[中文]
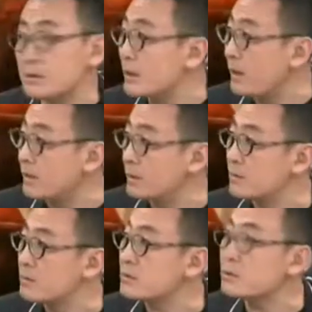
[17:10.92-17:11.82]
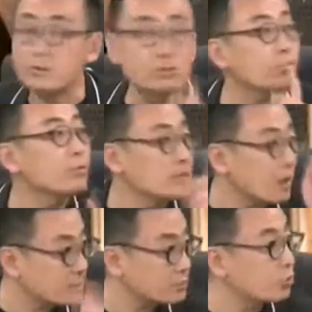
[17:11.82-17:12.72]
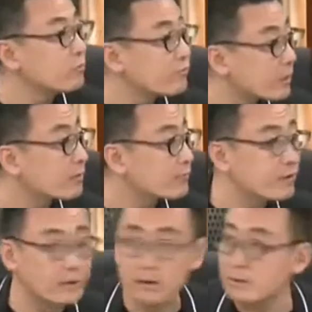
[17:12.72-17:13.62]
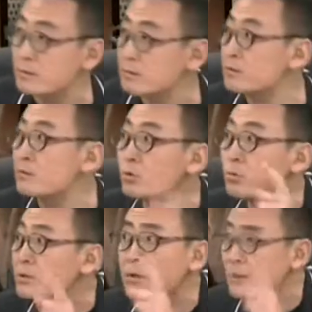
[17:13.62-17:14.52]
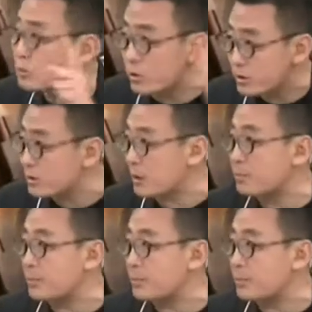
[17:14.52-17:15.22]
机啊。这是多么大的重复浪费啊！这是多这么多的